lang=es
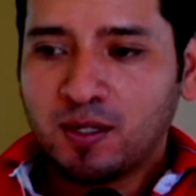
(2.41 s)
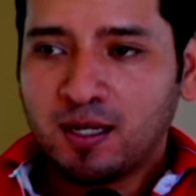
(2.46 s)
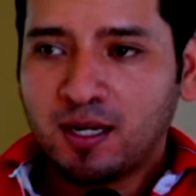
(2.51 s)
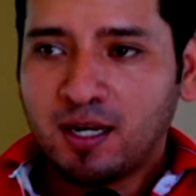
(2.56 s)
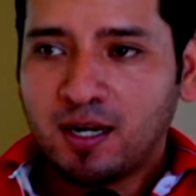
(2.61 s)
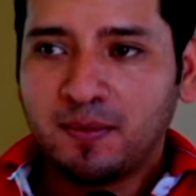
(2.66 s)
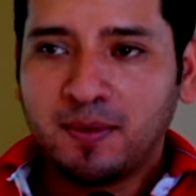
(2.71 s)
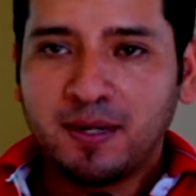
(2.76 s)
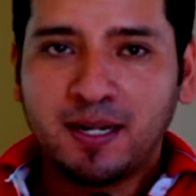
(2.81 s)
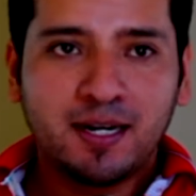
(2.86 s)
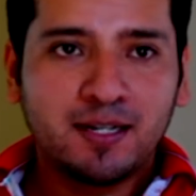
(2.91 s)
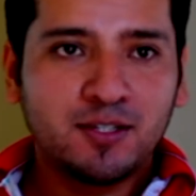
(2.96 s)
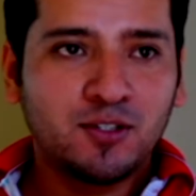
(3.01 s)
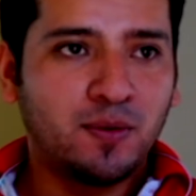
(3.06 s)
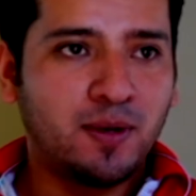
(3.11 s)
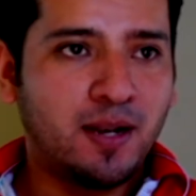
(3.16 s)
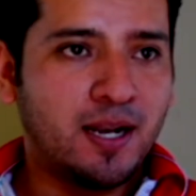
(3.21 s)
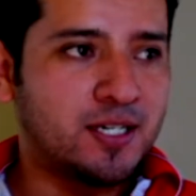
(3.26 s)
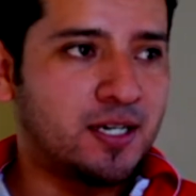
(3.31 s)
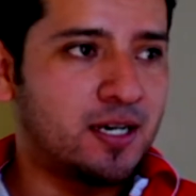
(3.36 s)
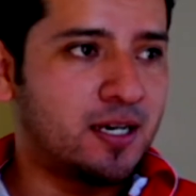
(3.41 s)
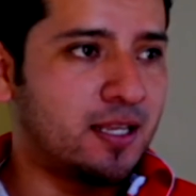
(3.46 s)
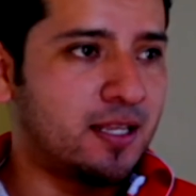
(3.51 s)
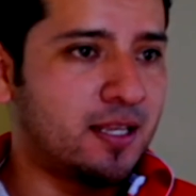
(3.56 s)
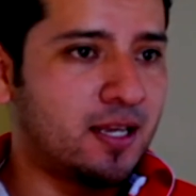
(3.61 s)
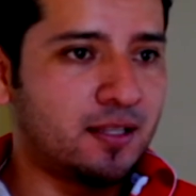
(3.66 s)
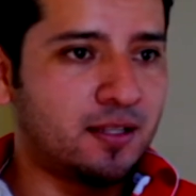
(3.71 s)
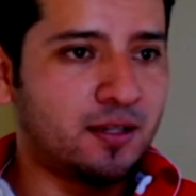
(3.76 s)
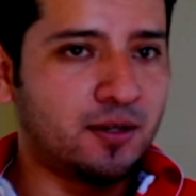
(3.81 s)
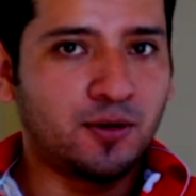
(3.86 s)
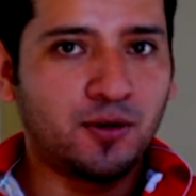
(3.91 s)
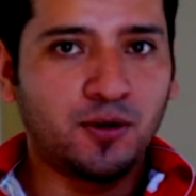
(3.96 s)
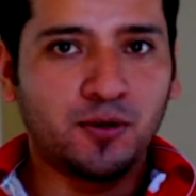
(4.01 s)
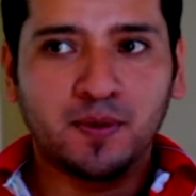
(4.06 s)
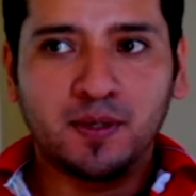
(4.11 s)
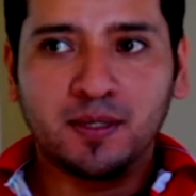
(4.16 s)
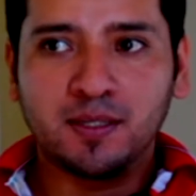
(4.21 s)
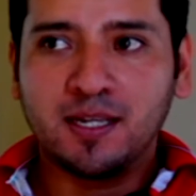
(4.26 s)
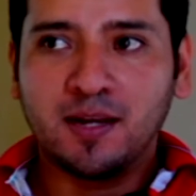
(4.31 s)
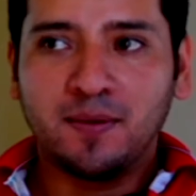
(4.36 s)
hablar sobre la realidad del
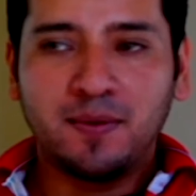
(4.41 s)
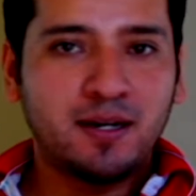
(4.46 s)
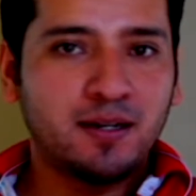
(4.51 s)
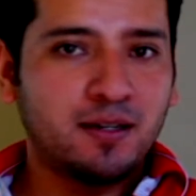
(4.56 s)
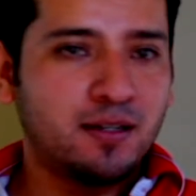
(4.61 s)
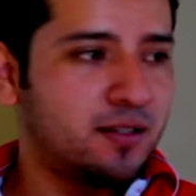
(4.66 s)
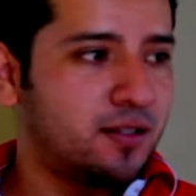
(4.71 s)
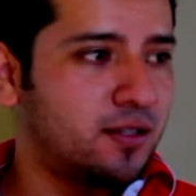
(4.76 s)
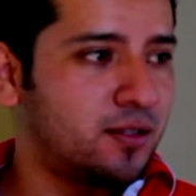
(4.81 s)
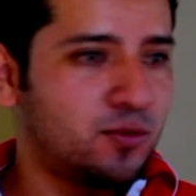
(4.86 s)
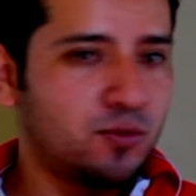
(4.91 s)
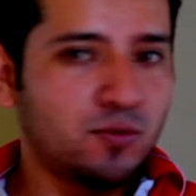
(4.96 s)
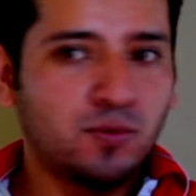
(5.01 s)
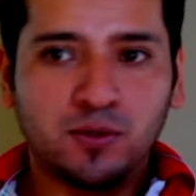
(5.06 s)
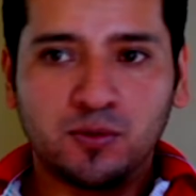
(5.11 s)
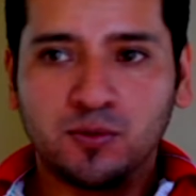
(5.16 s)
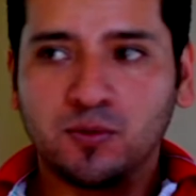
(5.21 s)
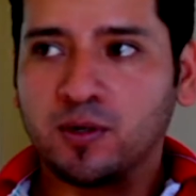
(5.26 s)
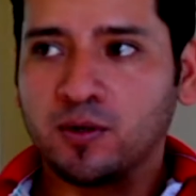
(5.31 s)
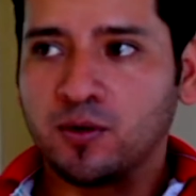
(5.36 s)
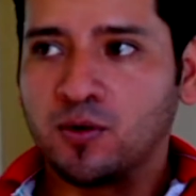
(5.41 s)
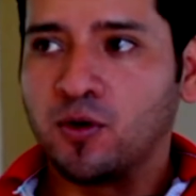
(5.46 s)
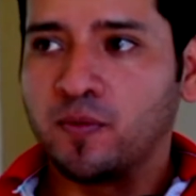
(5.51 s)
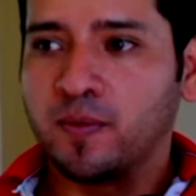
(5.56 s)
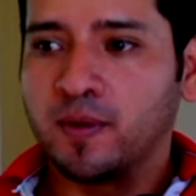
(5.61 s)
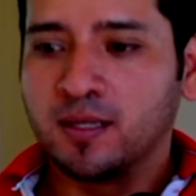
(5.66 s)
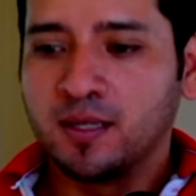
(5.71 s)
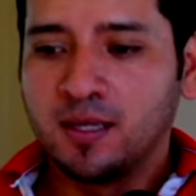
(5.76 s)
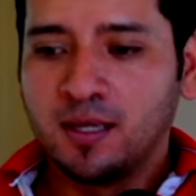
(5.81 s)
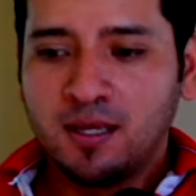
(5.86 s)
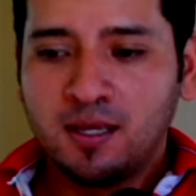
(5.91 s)
joven y hablarle de tú a tú al joven,